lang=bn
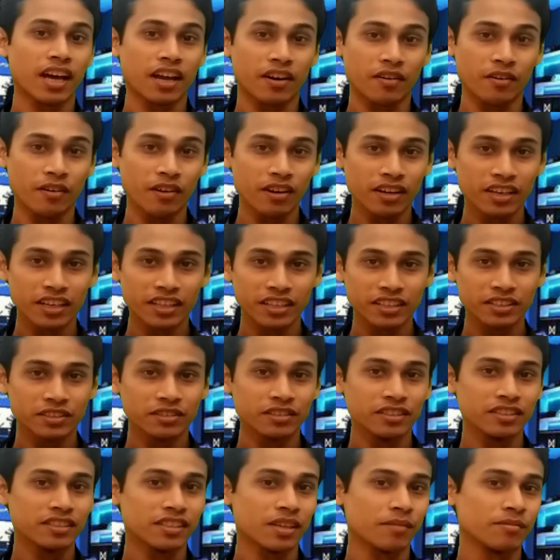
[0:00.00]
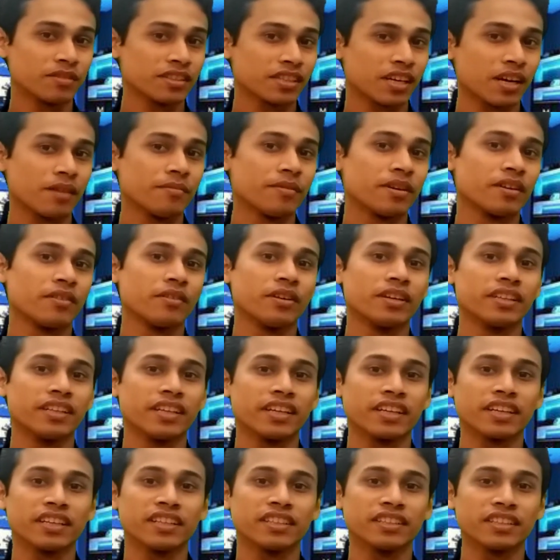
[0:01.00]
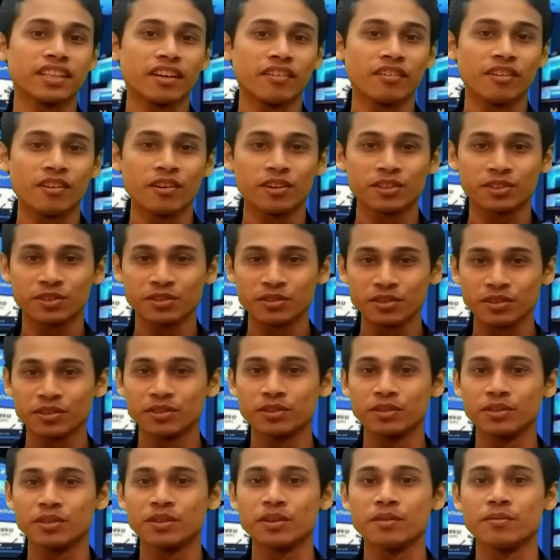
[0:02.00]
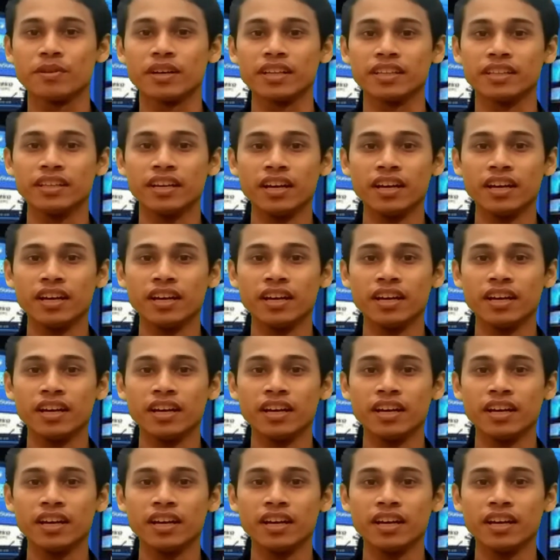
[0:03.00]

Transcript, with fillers: আর অলরেডি যদি সাবস্ক্রাইবার হয়ে থাকেন তাহলে অসংখ্য ধন্যবাদ